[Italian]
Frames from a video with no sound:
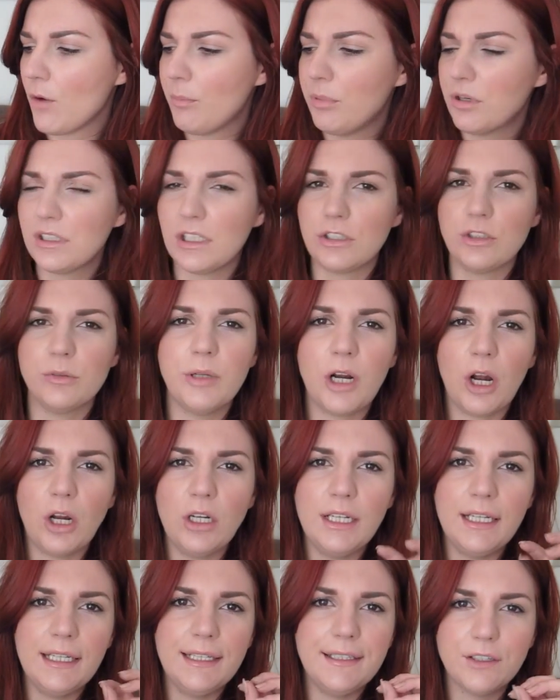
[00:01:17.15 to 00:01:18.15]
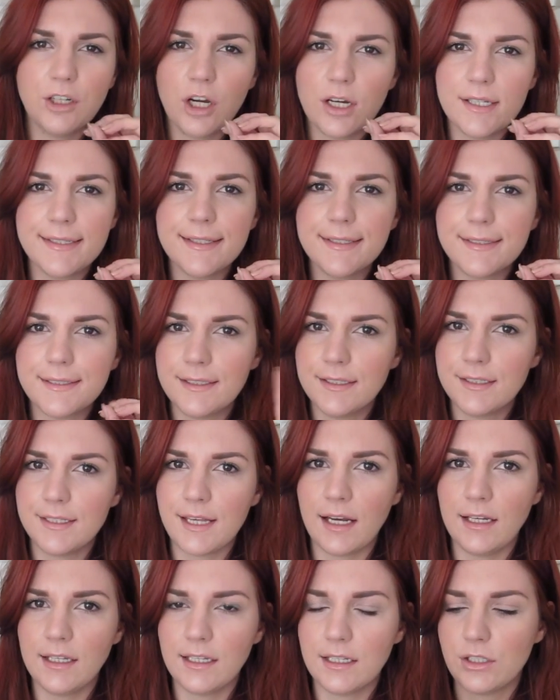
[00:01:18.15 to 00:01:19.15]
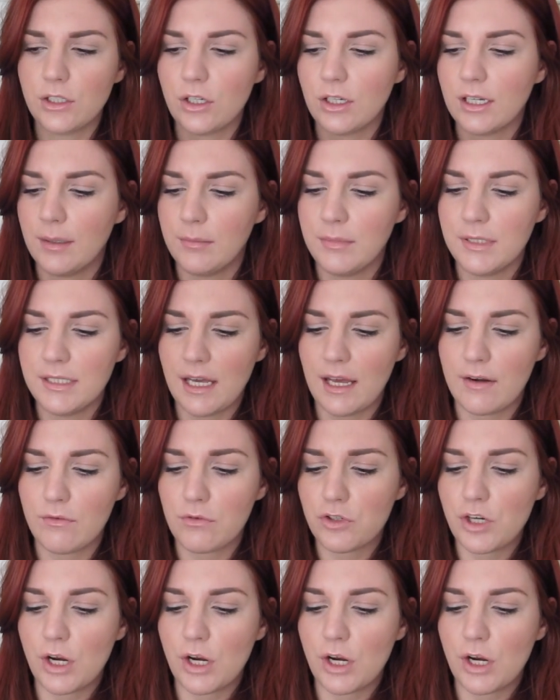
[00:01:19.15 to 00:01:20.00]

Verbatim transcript: ho portato però le cose essenziali che so che mi servono,